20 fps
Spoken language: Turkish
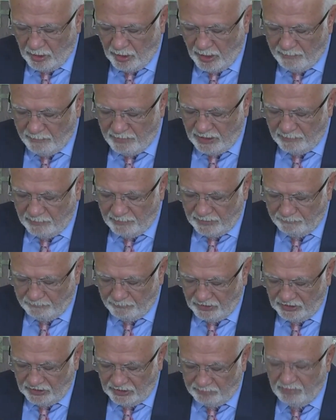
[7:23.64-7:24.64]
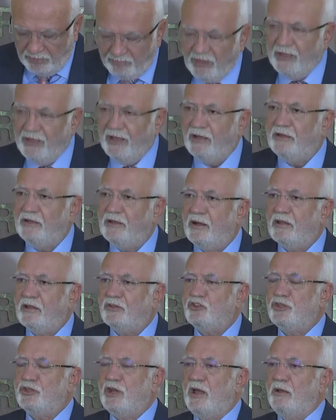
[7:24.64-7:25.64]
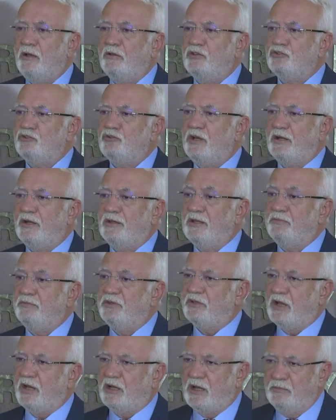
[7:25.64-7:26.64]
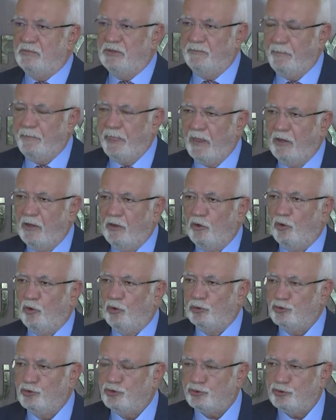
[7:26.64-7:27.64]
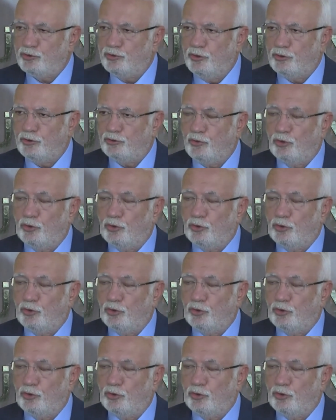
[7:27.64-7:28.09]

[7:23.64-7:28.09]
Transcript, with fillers: hemen hemen 20 milyar liralık civarında bir rakamı oluşturuyor.